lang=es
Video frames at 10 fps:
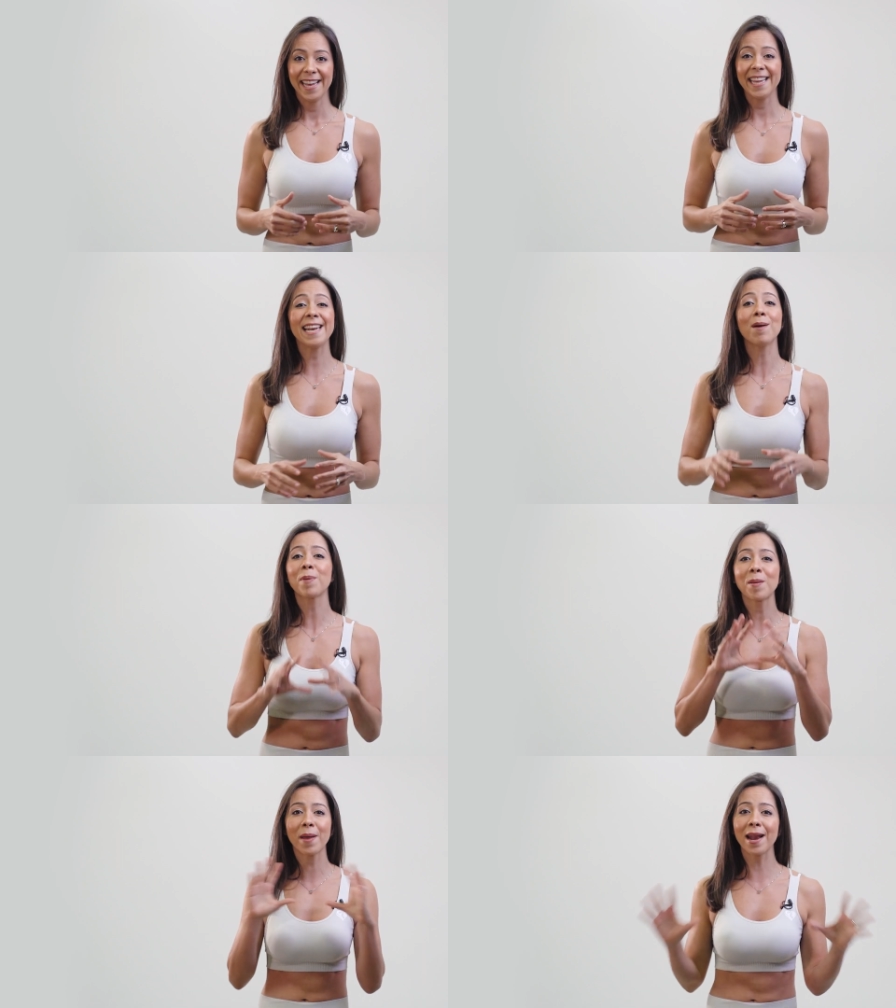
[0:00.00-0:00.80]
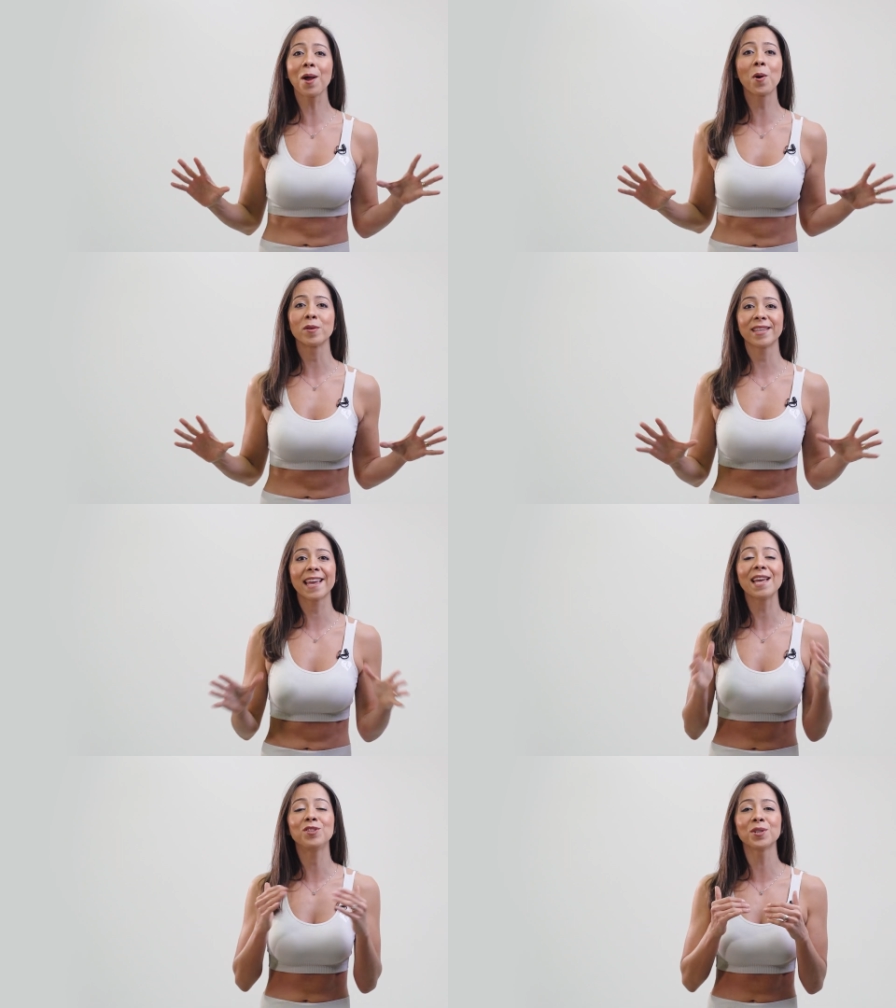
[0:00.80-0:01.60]
Y la primera cosa
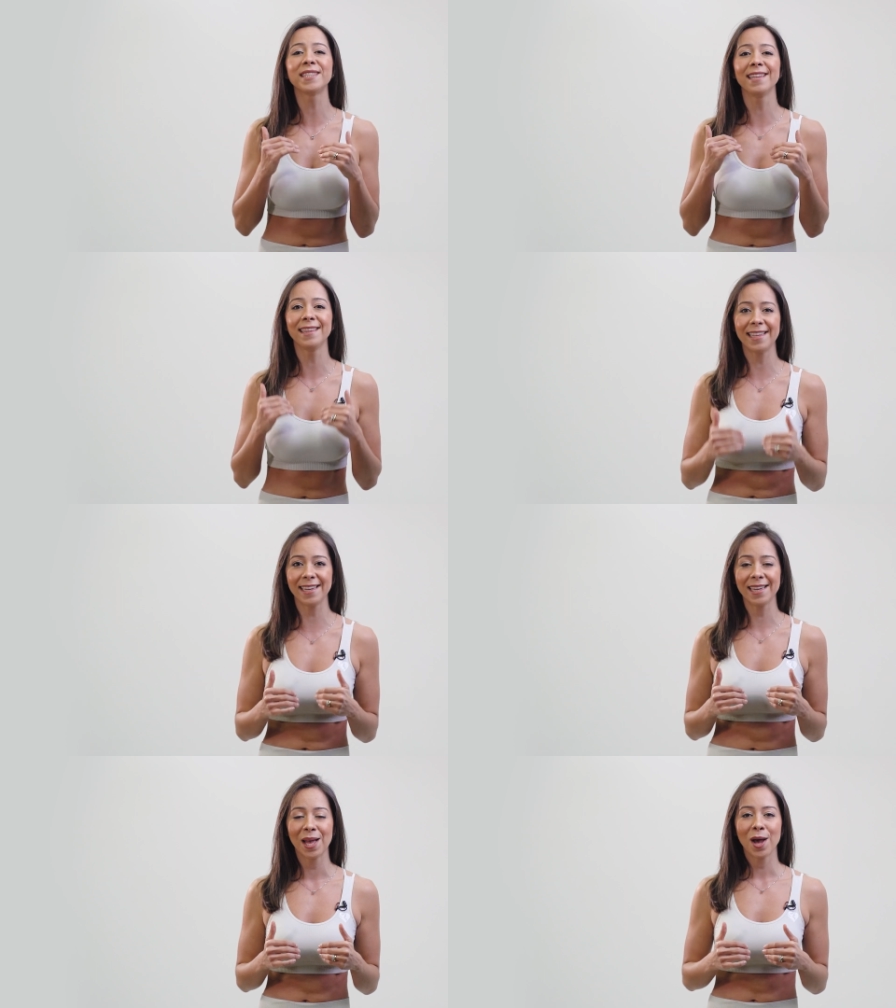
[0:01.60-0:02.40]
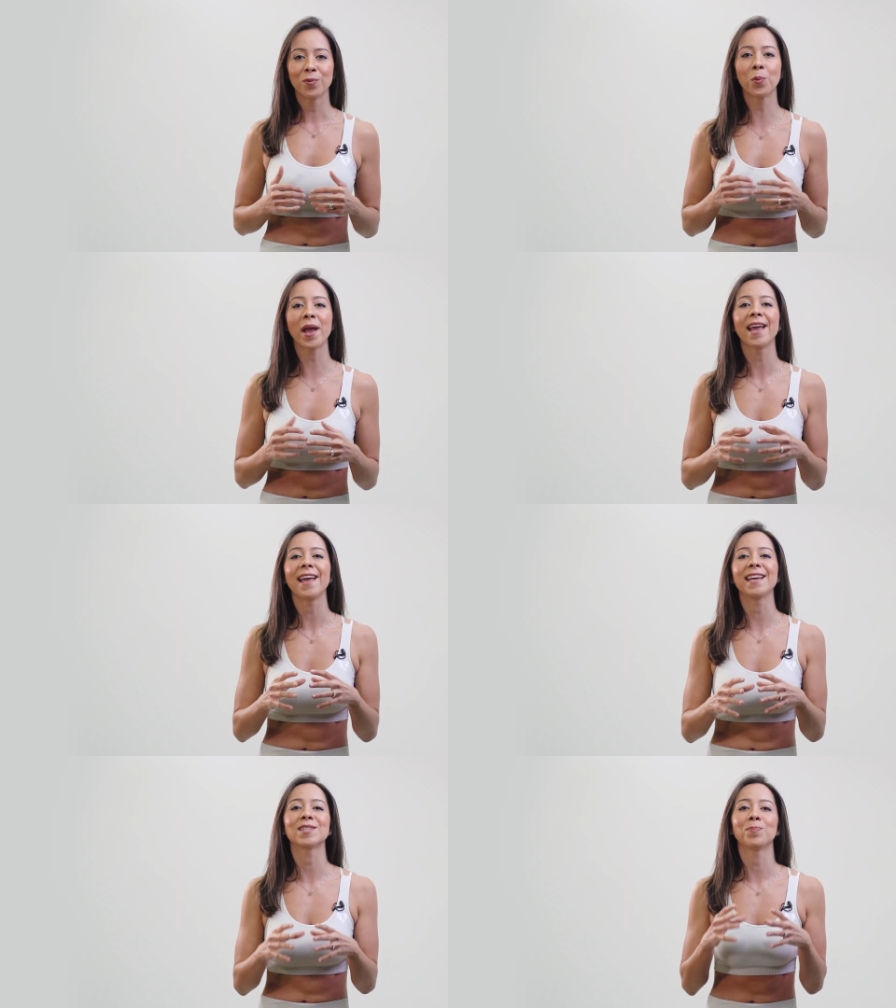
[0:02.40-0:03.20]
que yo sentí fue
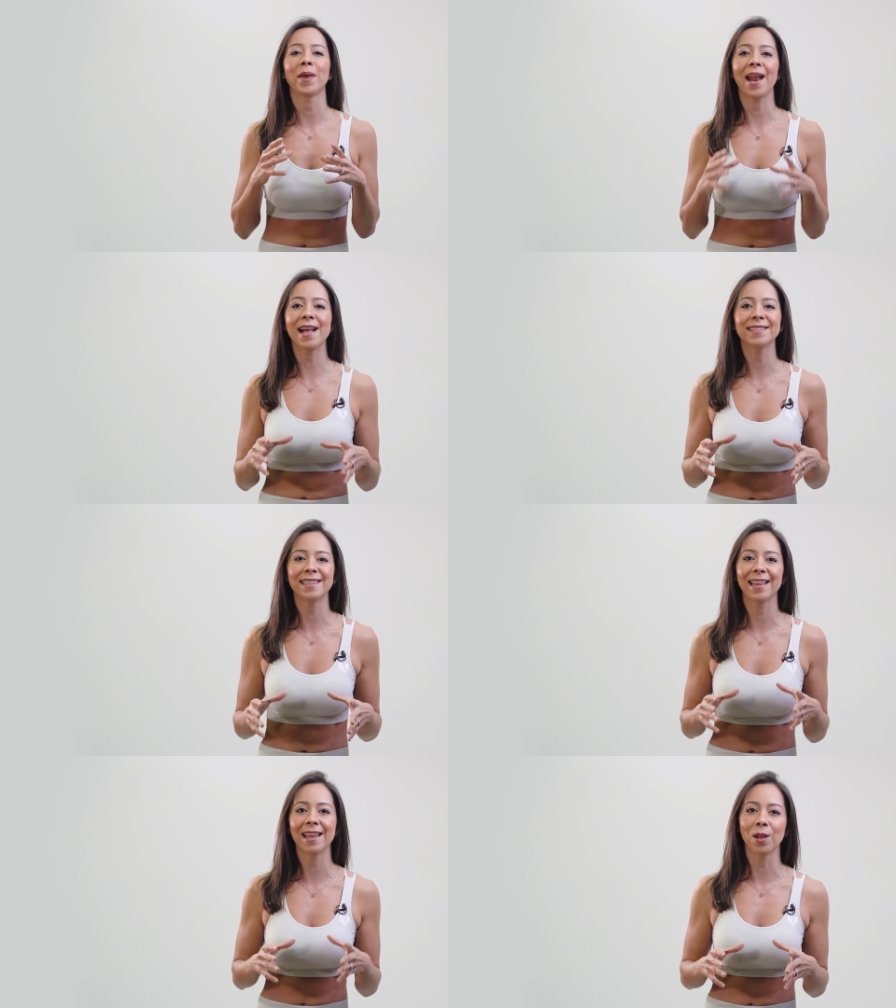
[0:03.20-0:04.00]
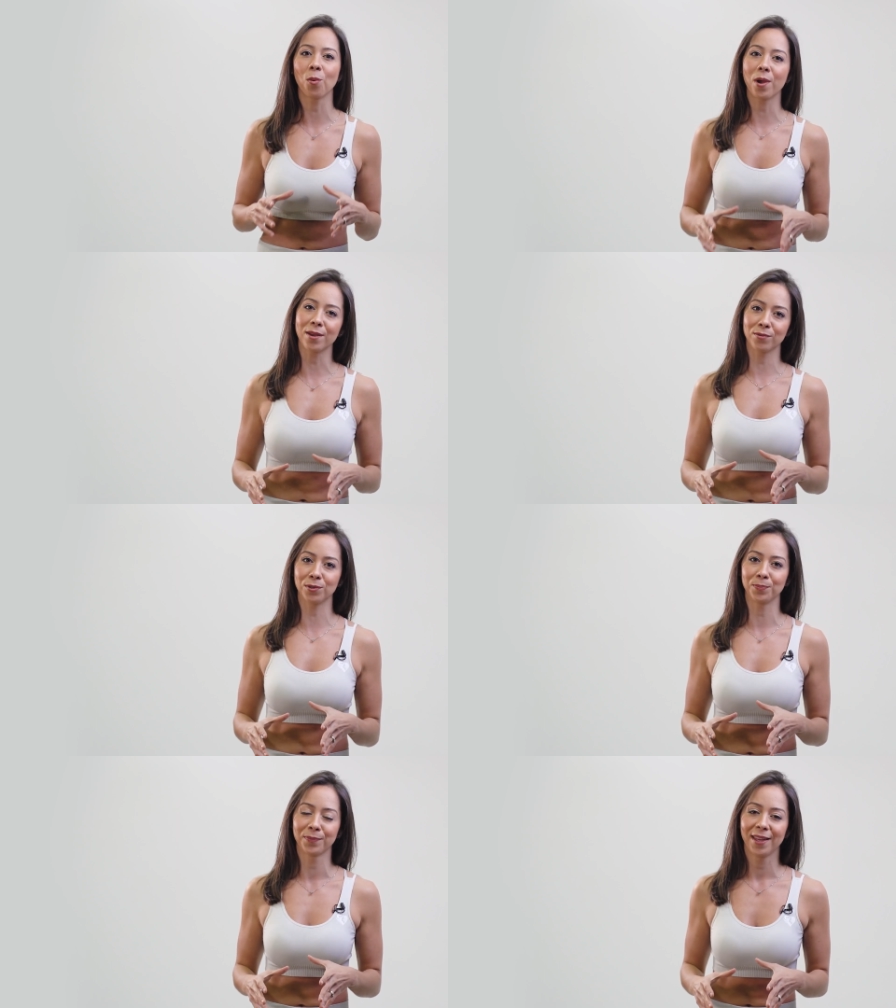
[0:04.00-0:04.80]
esperanza de
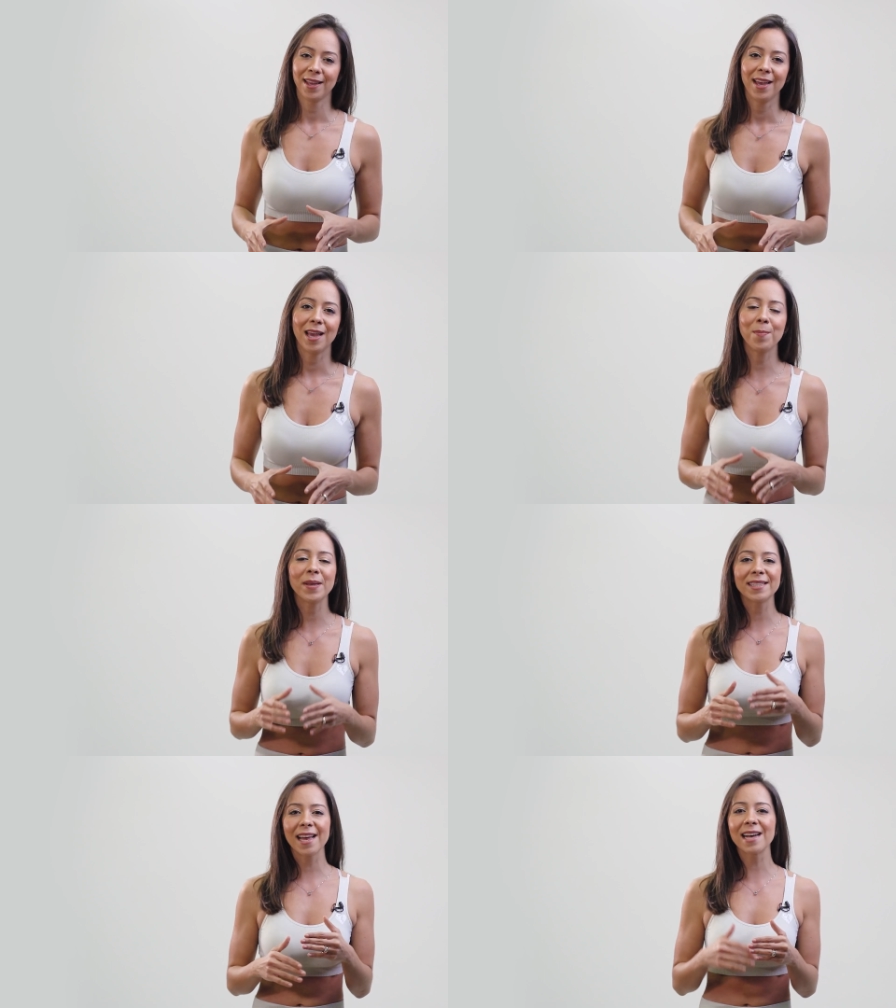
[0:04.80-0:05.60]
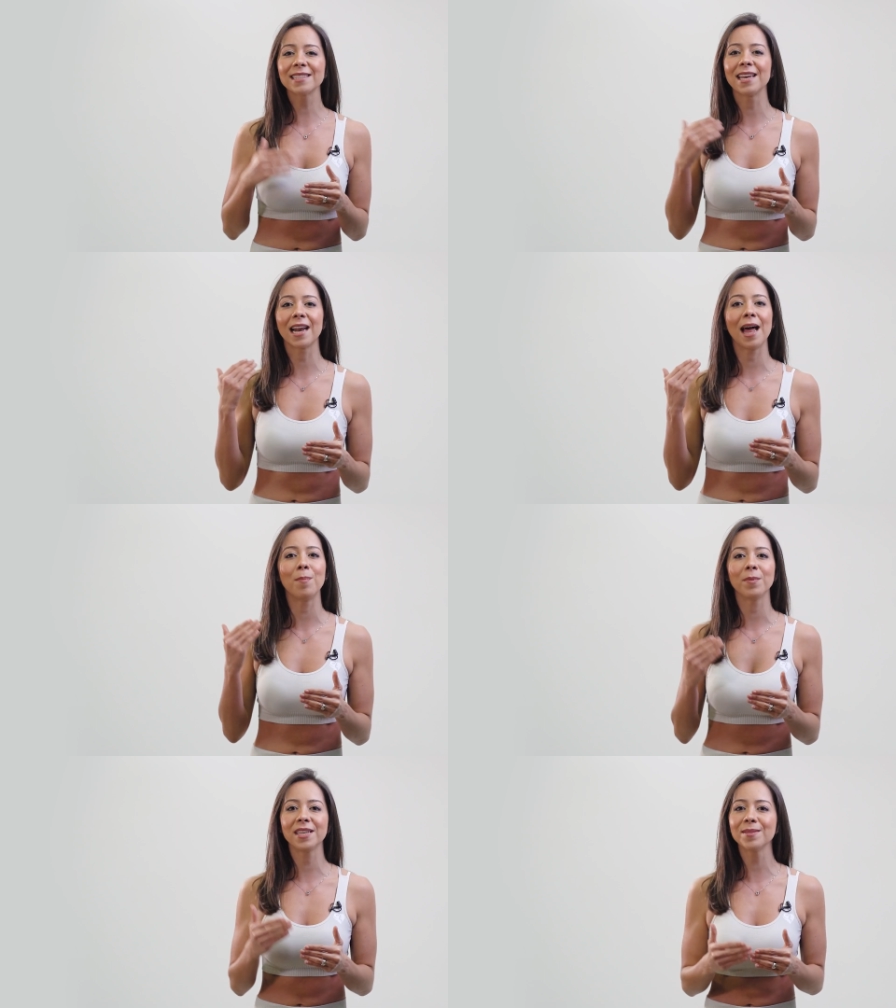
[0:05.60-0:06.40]
nuevo. Empecé a hacer la
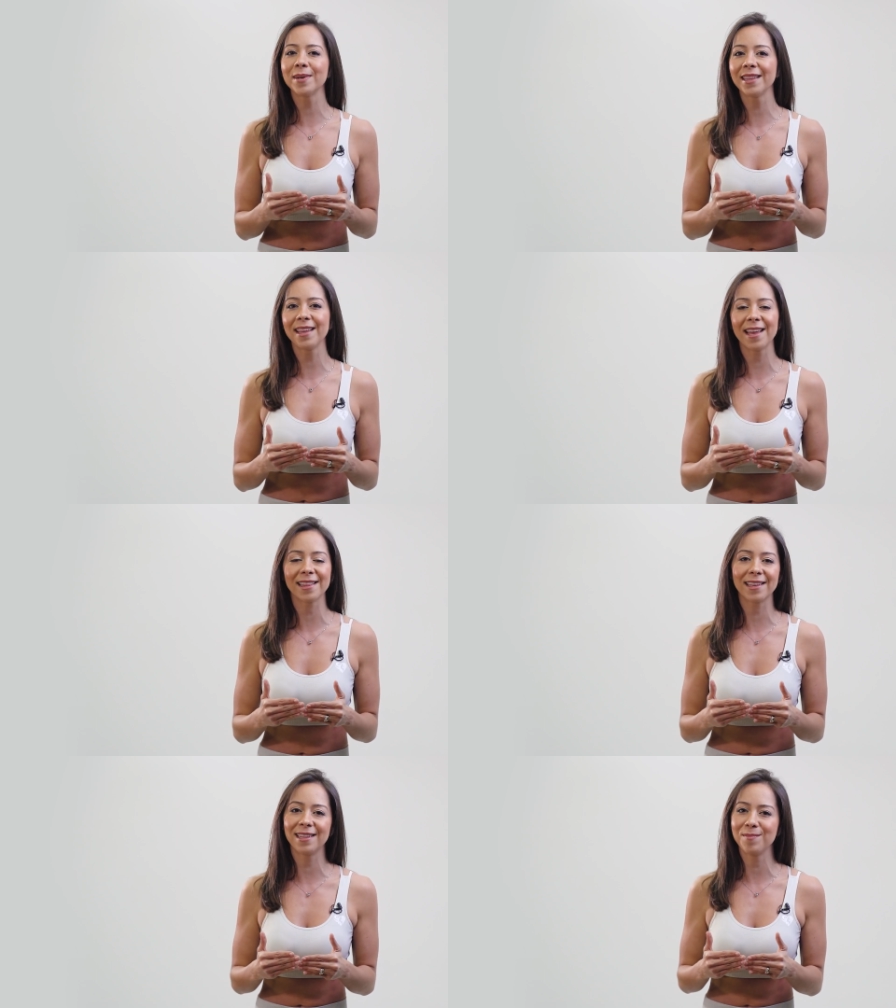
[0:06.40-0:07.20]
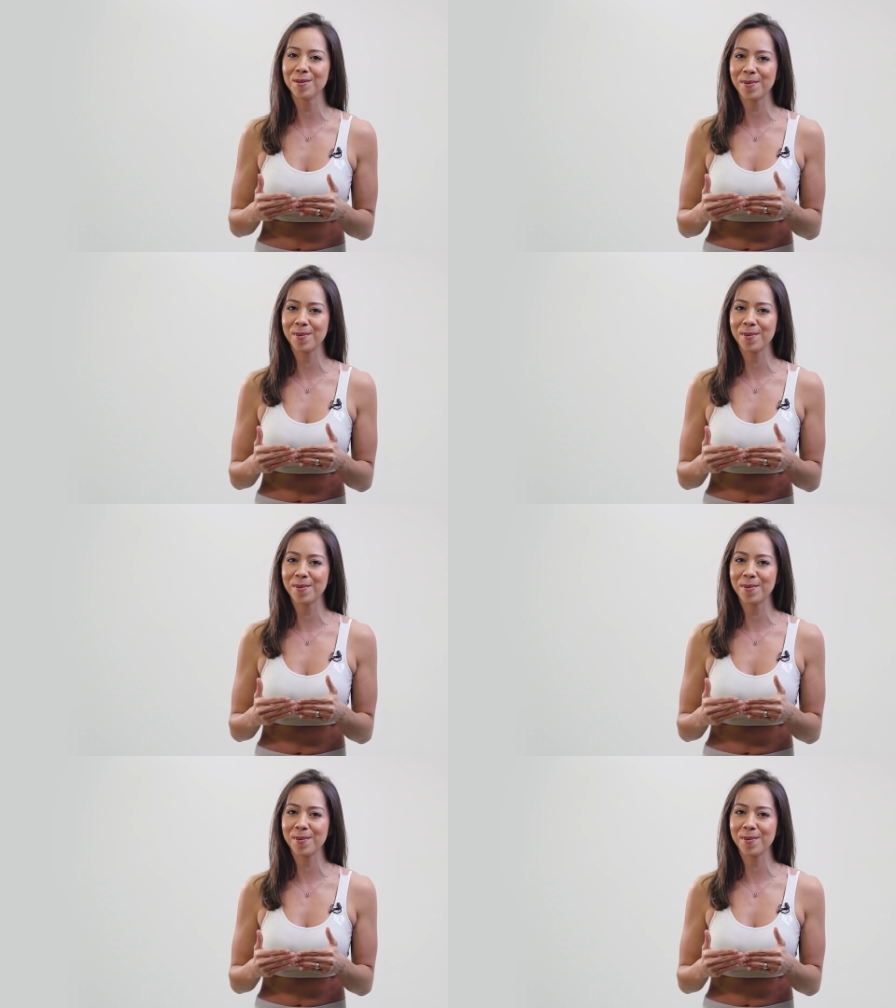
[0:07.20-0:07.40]
misma dieta de mi